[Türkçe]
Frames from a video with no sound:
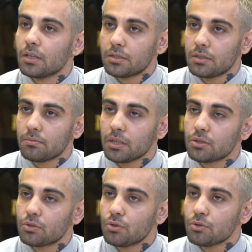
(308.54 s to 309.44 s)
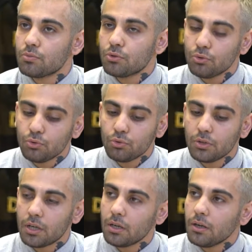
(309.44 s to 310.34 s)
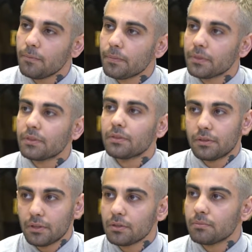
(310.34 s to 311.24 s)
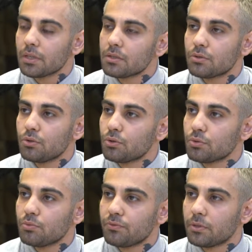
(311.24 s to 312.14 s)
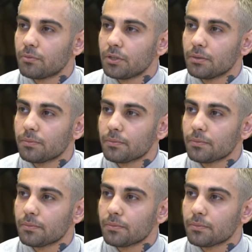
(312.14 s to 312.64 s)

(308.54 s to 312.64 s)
geçirmek istiyoruz. Bütün dünyaya Tanımak istiyoruz bu firmayı.